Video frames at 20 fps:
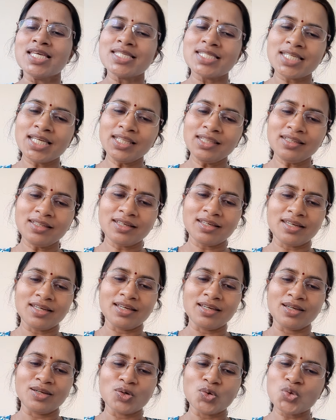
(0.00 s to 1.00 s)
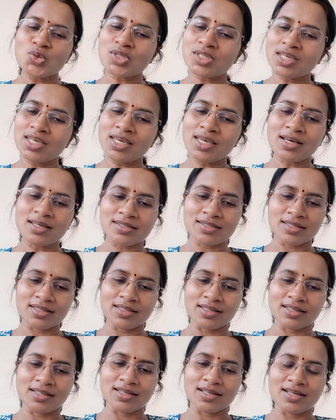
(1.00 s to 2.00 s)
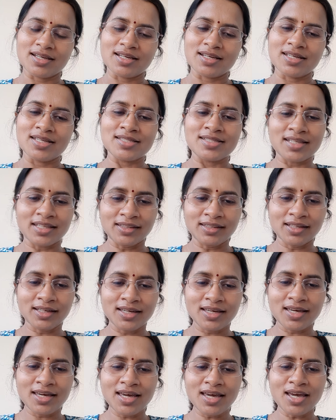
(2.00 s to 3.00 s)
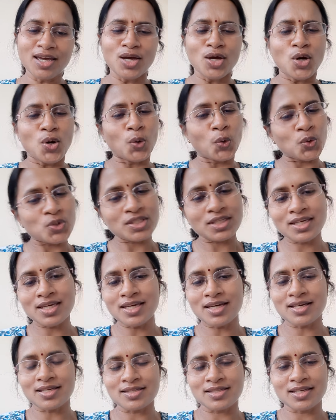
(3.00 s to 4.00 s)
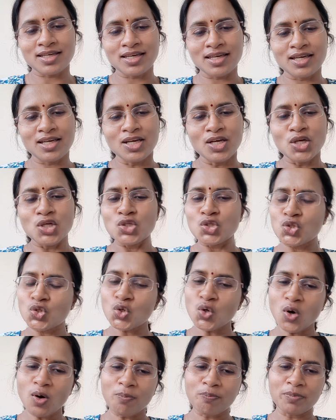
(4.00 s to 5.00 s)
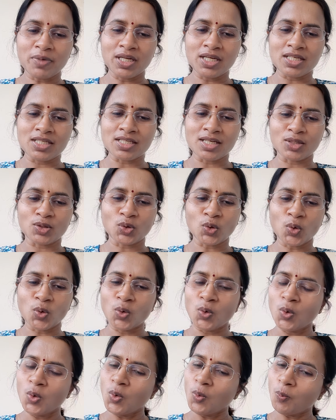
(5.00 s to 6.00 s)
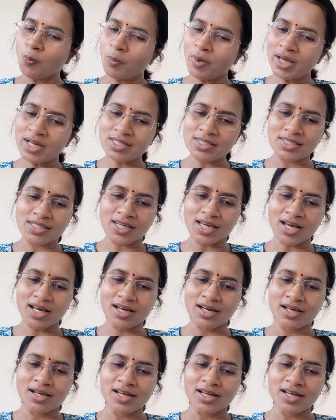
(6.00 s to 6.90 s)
ज़िंदगी उसकी हंसी ज़िंदगी उसकी हंसी जो अपनी शर्तों पर जिया